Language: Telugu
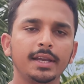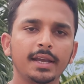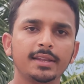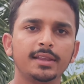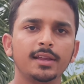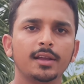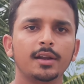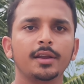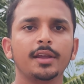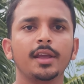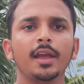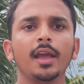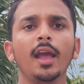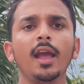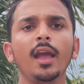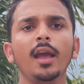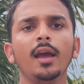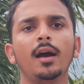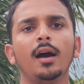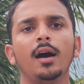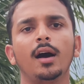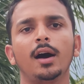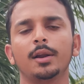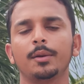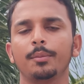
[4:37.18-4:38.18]
ఏదర్ ఏ
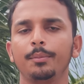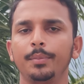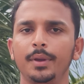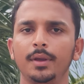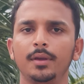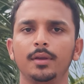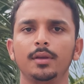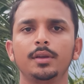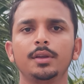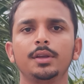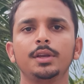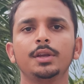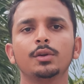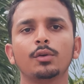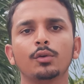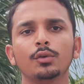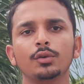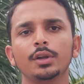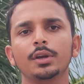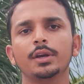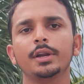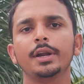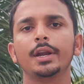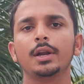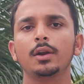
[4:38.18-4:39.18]
ఆర్ బి ఈ
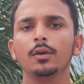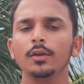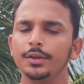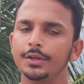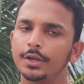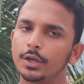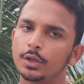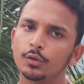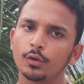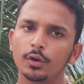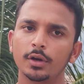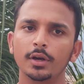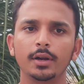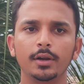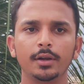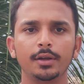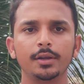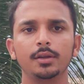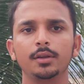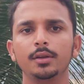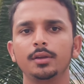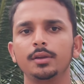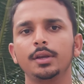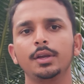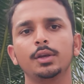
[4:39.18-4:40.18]
రెండు గ్రేడ్లో ఏదో ఒక
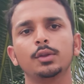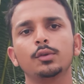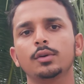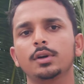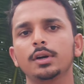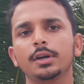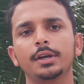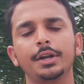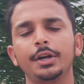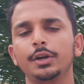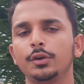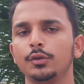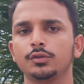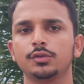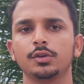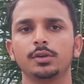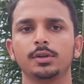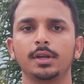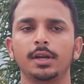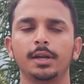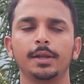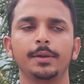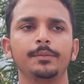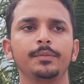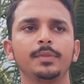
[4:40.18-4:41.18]
ఏదో ఒక గ్రేడ్ వచ్చి
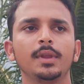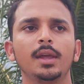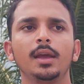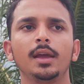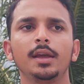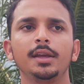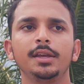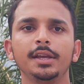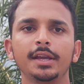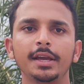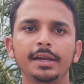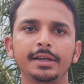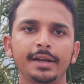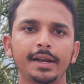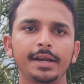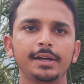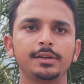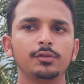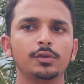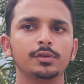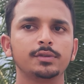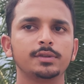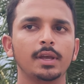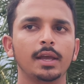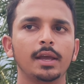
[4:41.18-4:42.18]
ఉండాలి ఈ
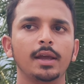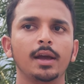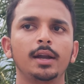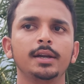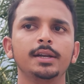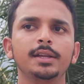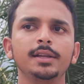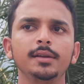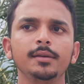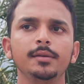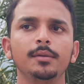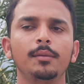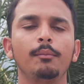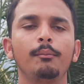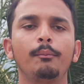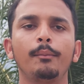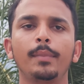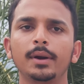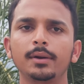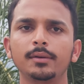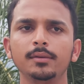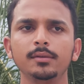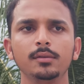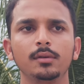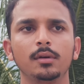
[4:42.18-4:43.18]
గ్రేడ్స్ వస్తే కానీ
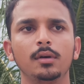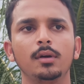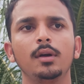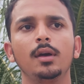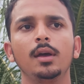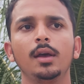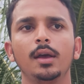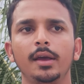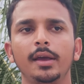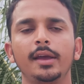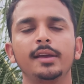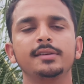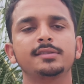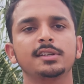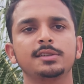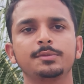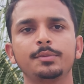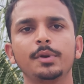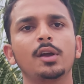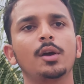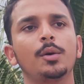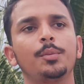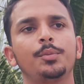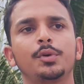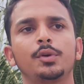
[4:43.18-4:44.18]
మనం
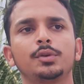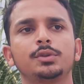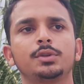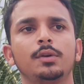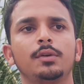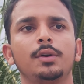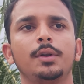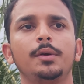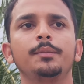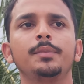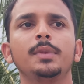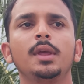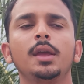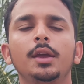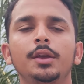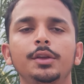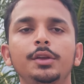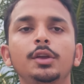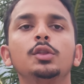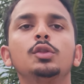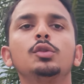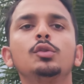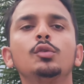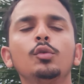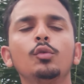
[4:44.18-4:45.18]
ఎస్ఎస్బికి అప్రోచ్ అవ్వాలి
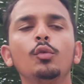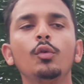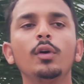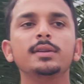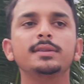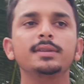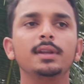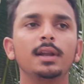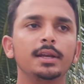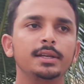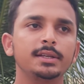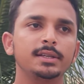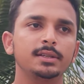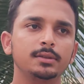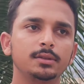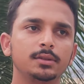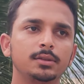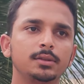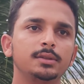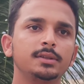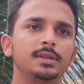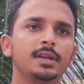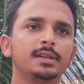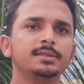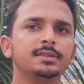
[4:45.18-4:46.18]
ఎందుకు అసలు
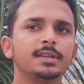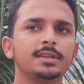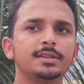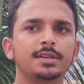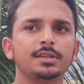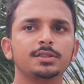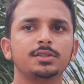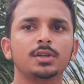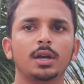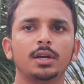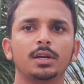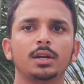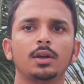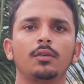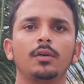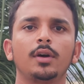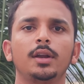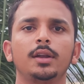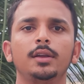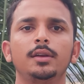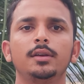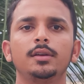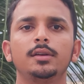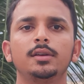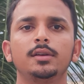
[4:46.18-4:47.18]
ఎన్సీసీ జాయిన్
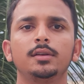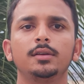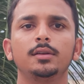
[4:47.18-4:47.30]
అవ్వాలి